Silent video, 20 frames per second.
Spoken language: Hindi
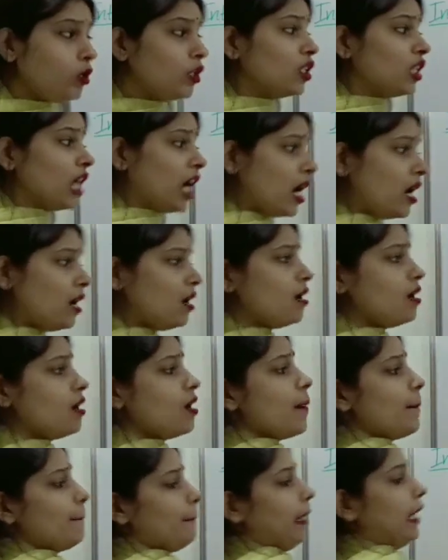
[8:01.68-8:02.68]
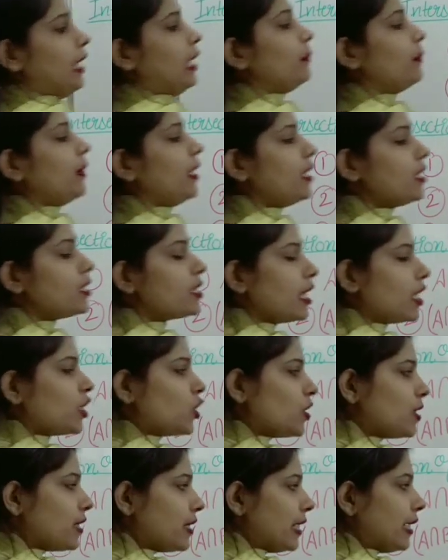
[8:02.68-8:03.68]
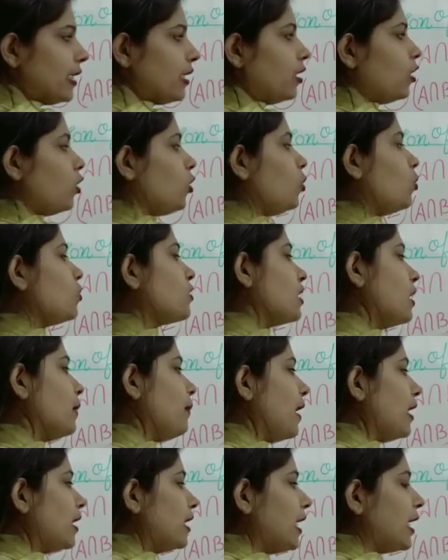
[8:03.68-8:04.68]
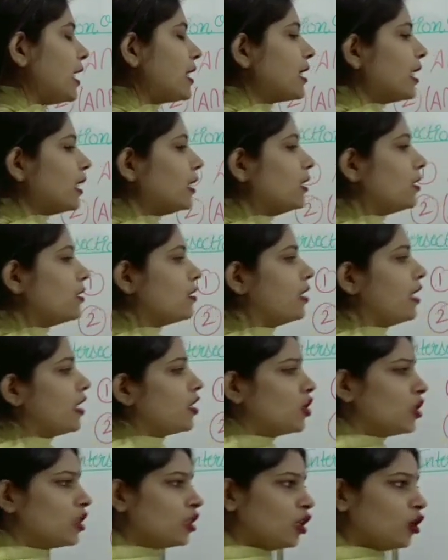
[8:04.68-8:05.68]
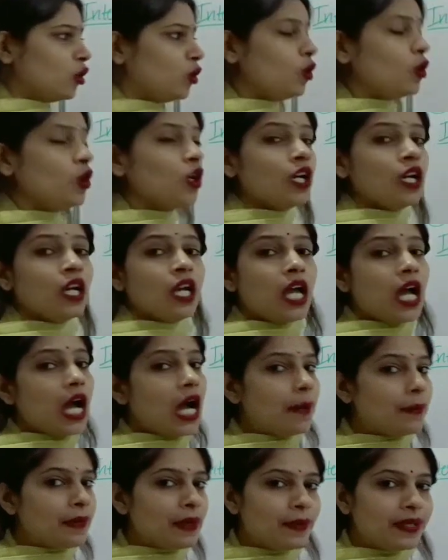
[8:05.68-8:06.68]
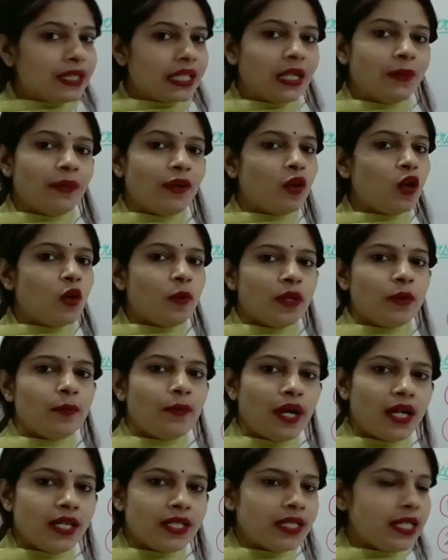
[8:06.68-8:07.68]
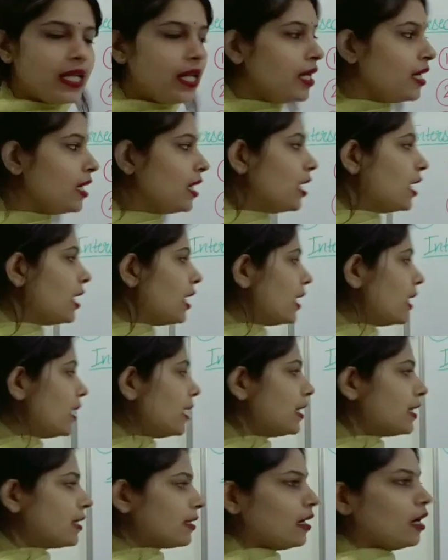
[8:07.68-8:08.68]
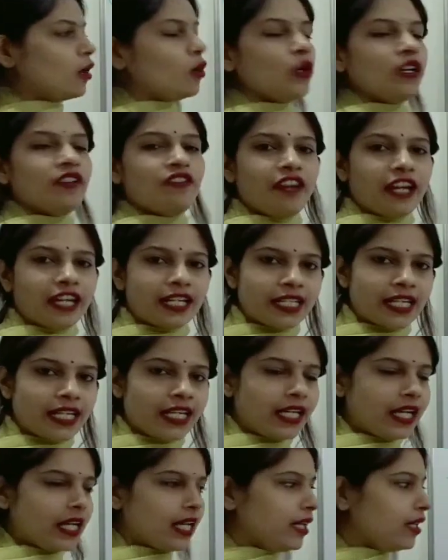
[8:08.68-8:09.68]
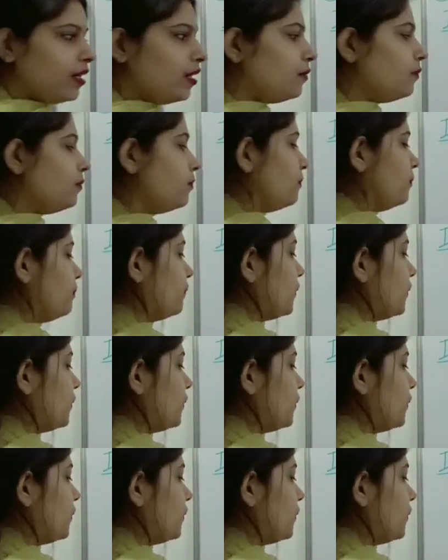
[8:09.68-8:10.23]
कर लो या पहले B इंटरसेक्शन C करो उसके बाद A के साथ इंटरसेक्शन करो हमें मतलब है कॉमन पार्ट से इसका कोई इफेक्ट नहीं आएगा